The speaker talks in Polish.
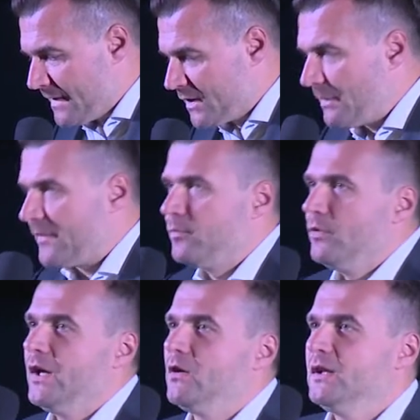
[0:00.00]
Co ma
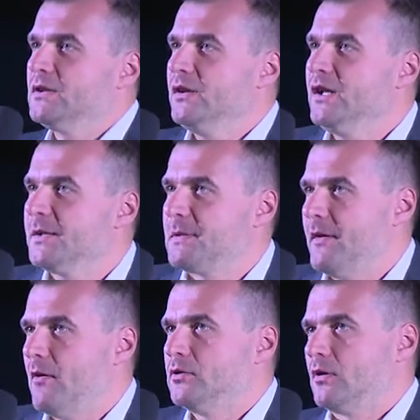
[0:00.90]
wspólnego elektronika z
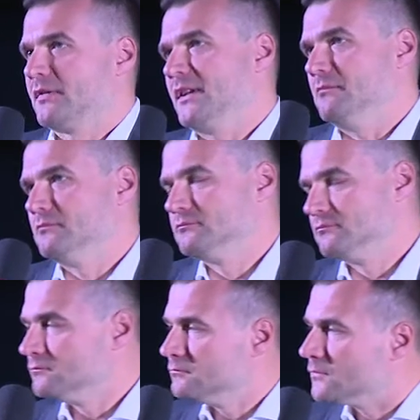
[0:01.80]
prawem autorskim?
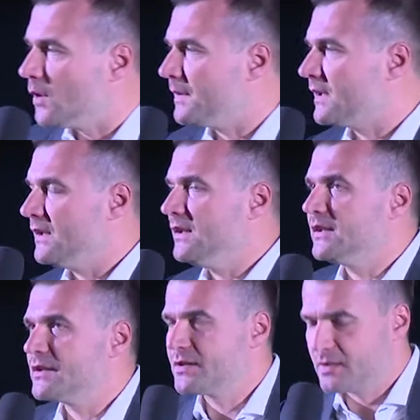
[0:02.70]
To pytanie
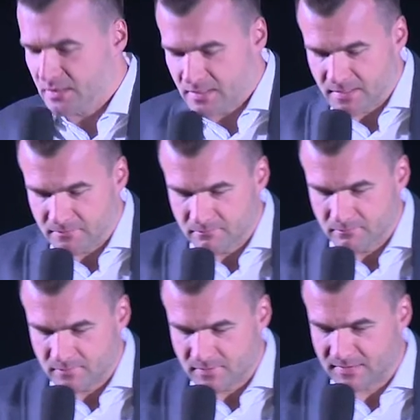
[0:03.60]
też
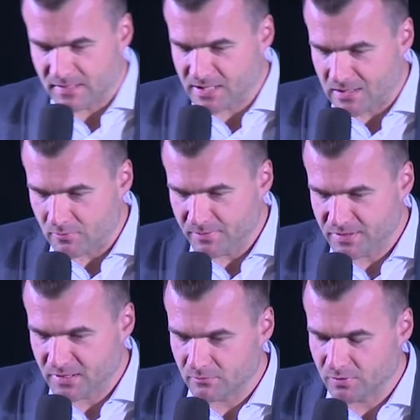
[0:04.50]
zdarzało mi
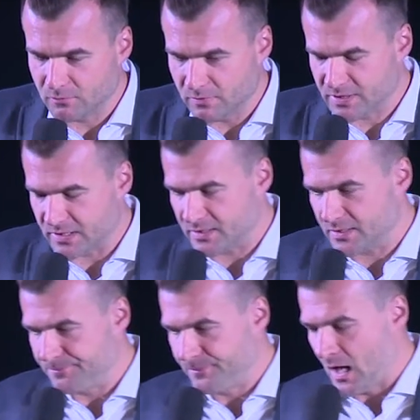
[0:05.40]
się
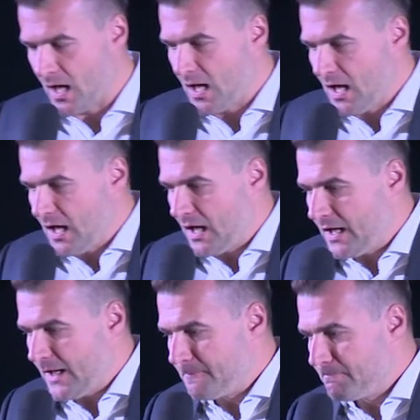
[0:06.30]
słyszeć.
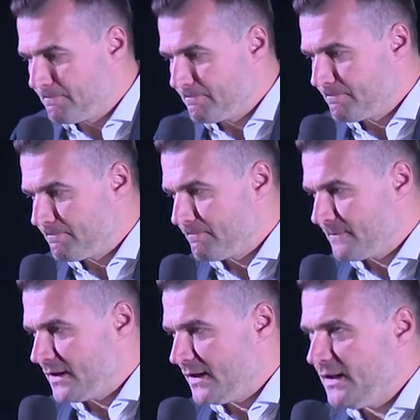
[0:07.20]
E,
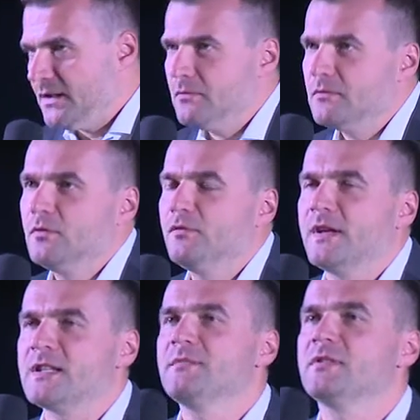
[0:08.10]
I
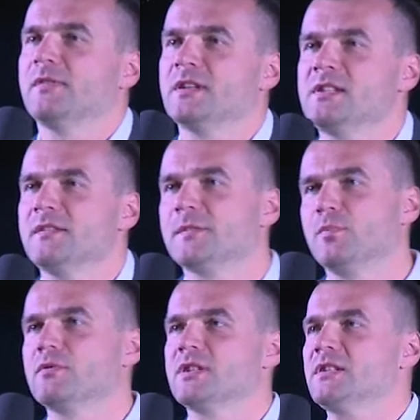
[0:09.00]
uważam, że właśnie
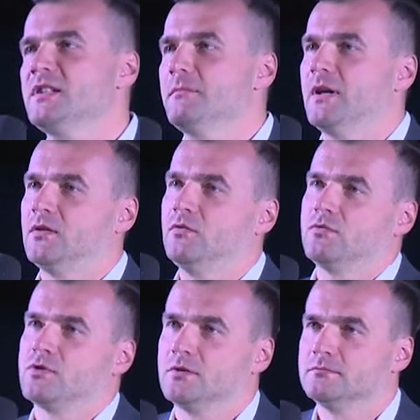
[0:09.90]
współcześnie bardzo
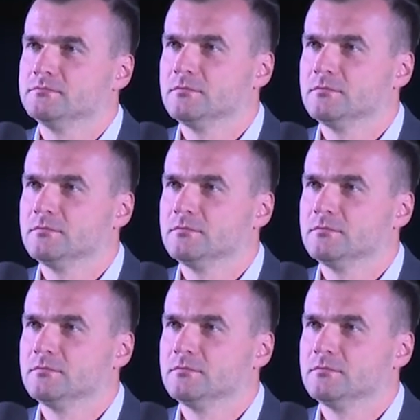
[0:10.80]
dużo.